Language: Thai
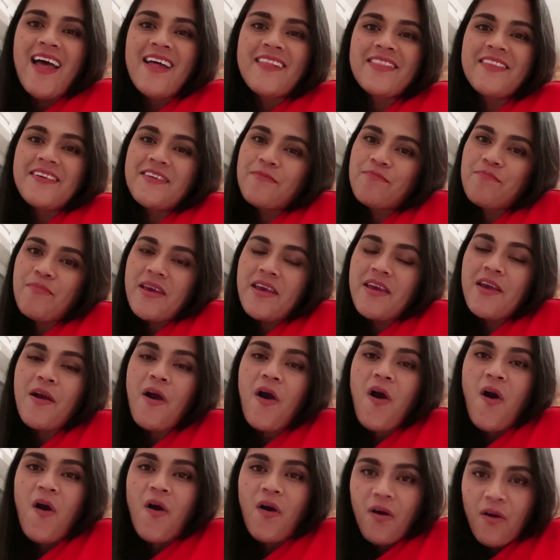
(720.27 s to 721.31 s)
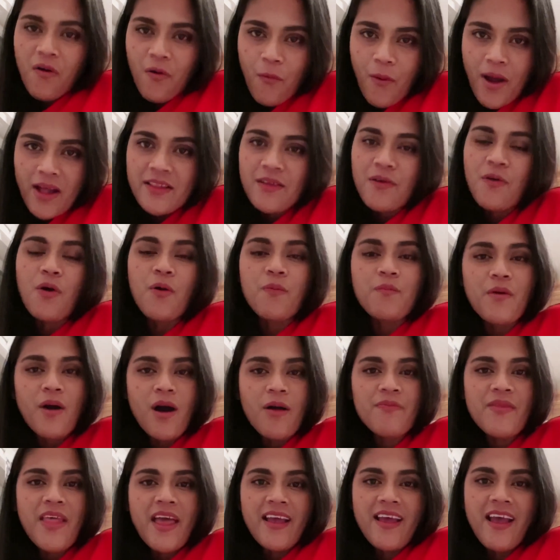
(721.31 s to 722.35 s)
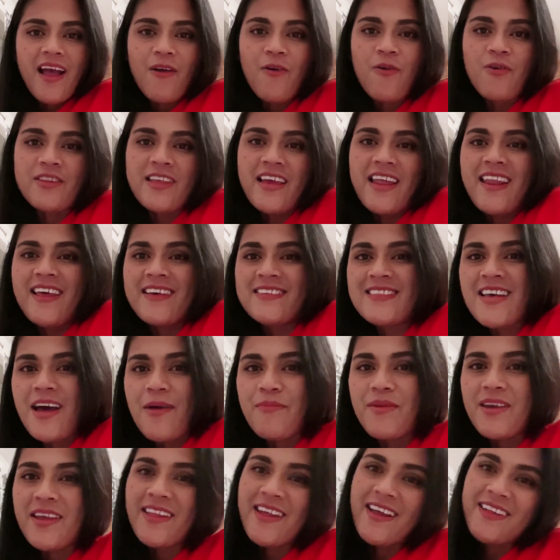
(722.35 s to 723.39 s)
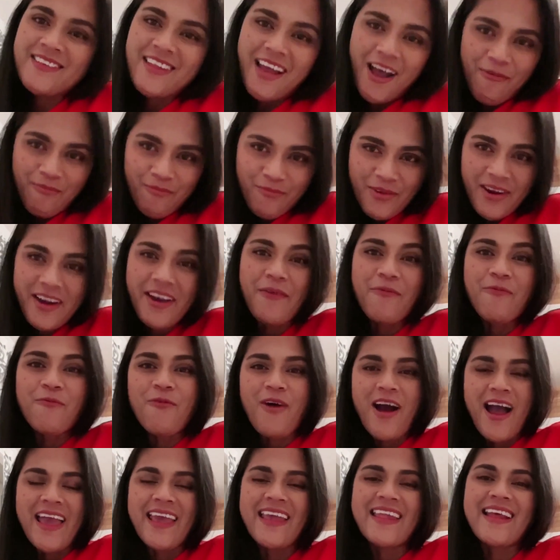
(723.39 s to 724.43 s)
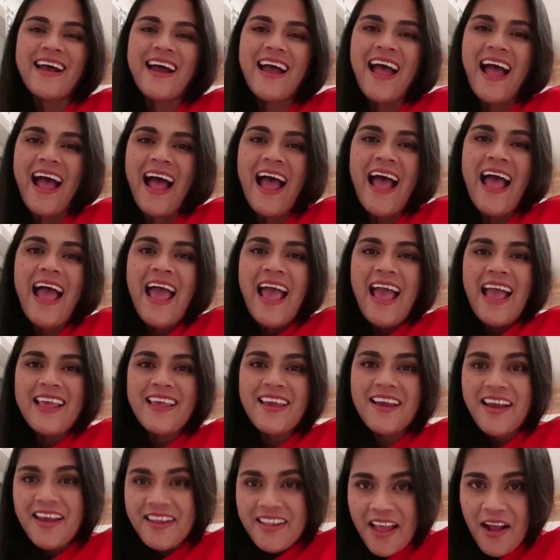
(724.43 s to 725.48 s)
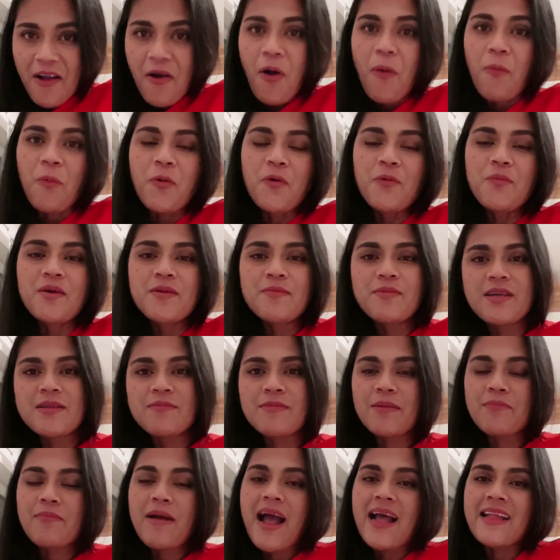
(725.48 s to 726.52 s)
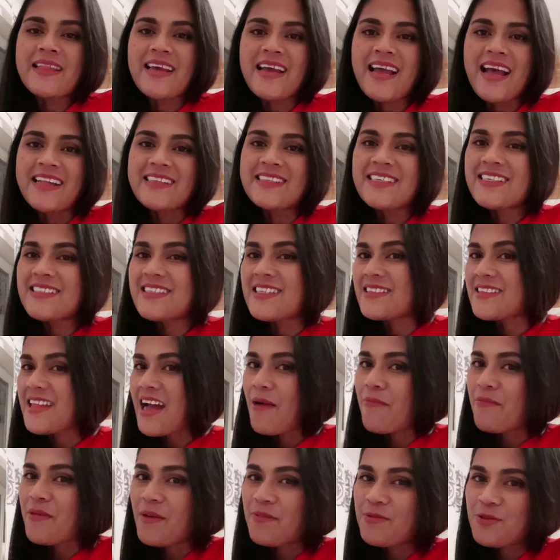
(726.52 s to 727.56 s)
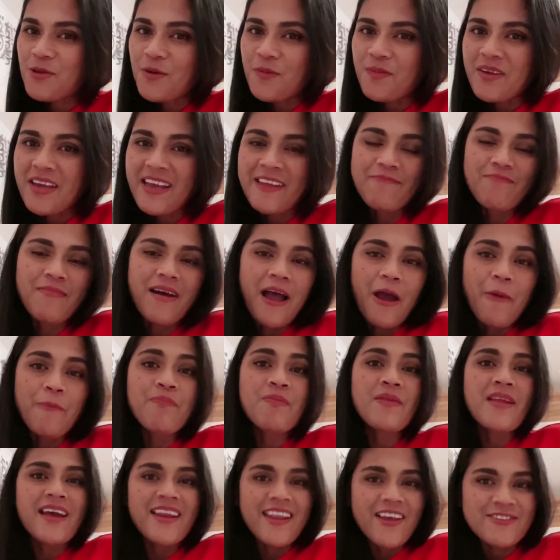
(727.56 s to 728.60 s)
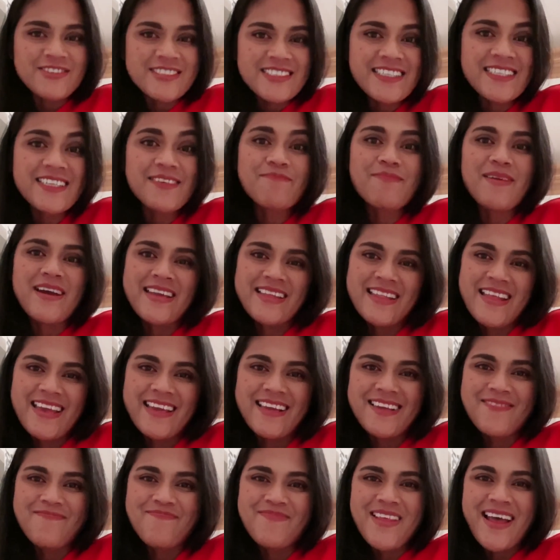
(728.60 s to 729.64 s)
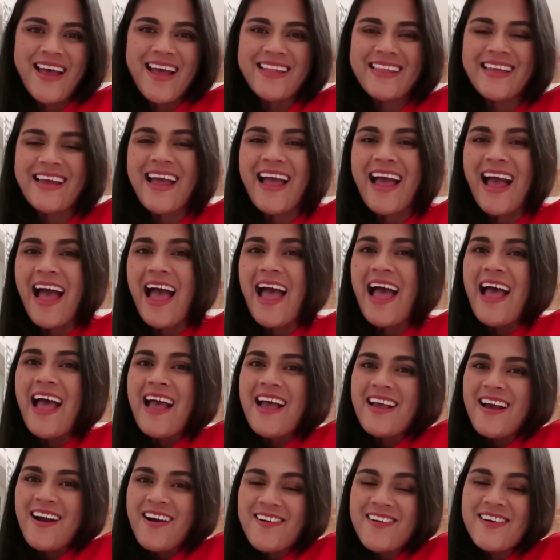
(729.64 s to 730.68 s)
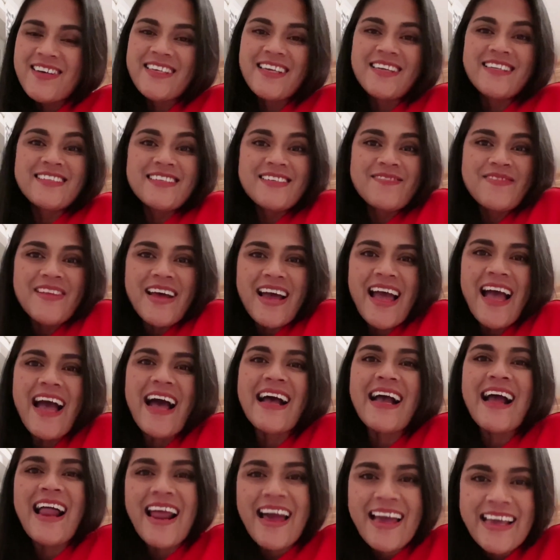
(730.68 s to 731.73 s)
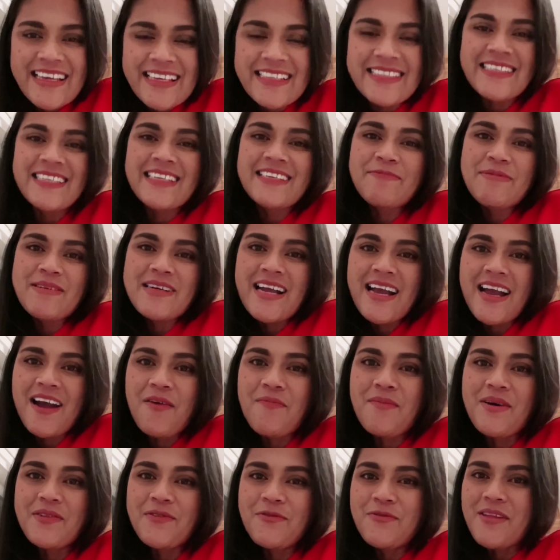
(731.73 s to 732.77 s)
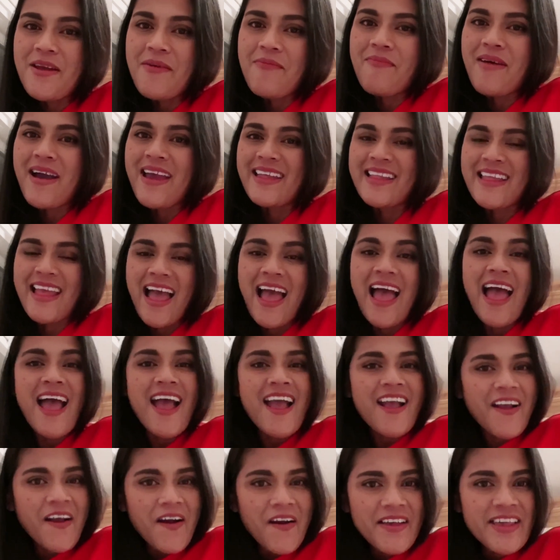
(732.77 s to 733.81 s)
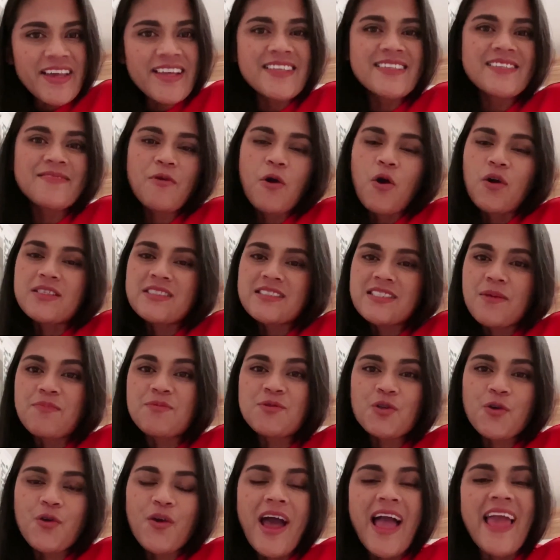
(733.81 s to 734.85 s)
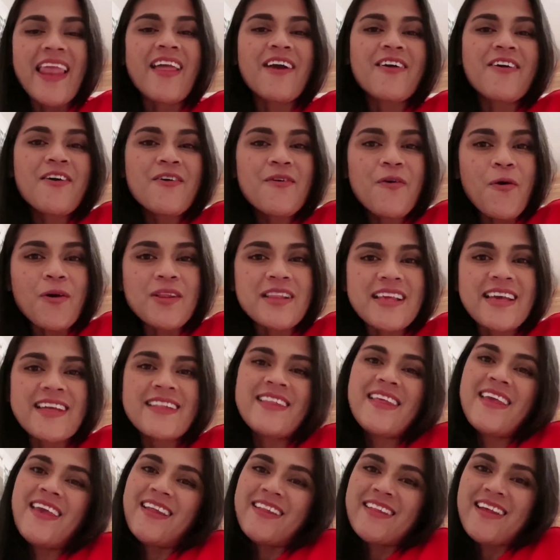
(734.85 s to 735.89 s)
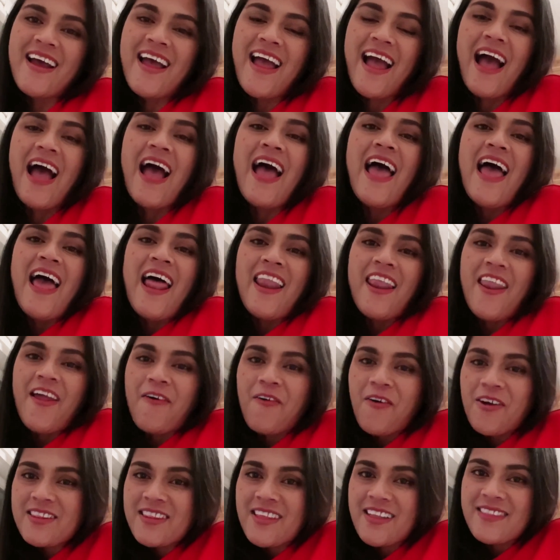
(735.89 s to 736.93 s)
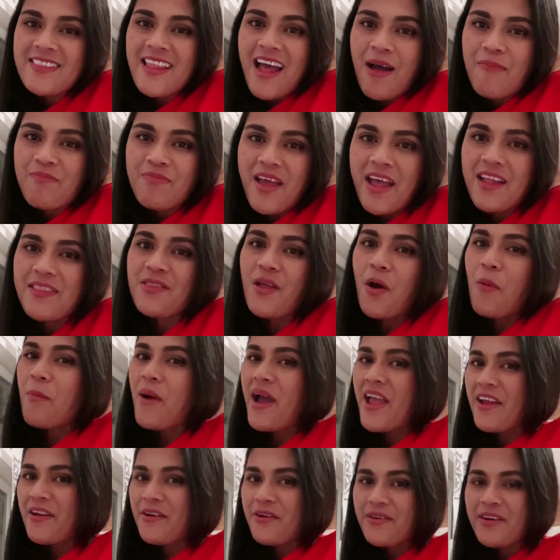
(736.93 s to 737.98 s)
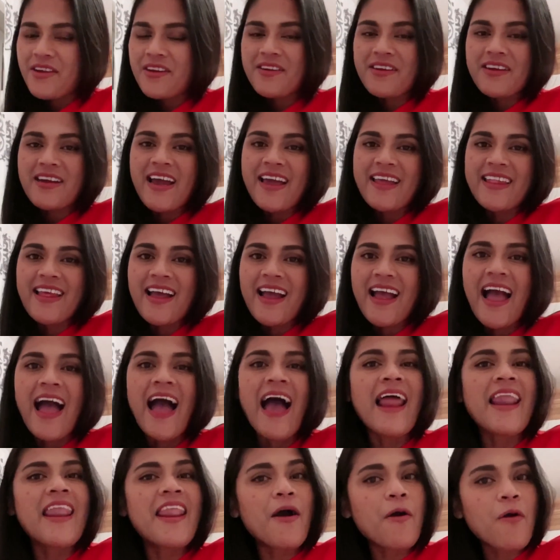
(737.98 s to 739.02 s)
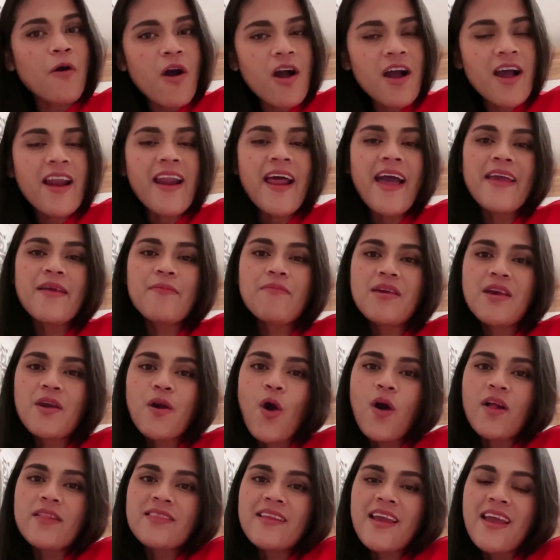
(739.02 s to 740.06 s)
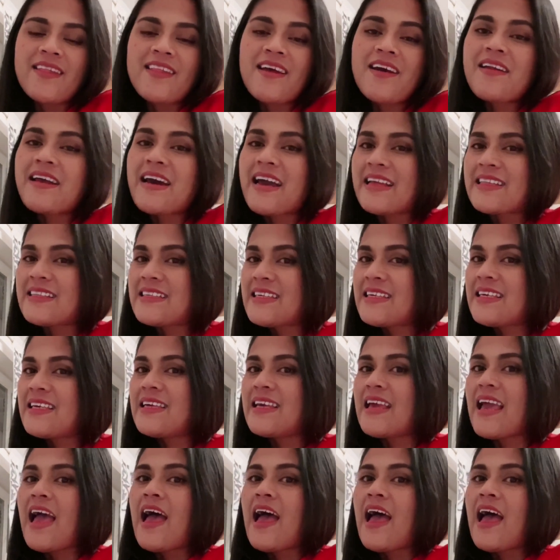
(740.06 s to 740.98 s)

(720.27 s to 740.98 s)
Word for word: หนึ่งปีของวันครบรอบแต่งงานของแนนและสามีนั้นทำคลิปไว้นะคะ ยังไงแนนขอบคุณเพื่อนๆมาก ๆนะคะ ที่ติดตามรับชมกันมาแล้วเจอกันใหม่ในคลิปหน้านะคะเอออย่าลืมนะคะ ใครที่เพิ่งเข้ามาดูแนนใหม่เนี่ย ก็อย่าลืมกด subscribe แล้วก็กดกระดิ่งนะคะ แล้วก็ติดตามแนนต่อไปเรื่อย ๆ นะคะ แล้วก็ใครมีคอนเทนต์อะไรที่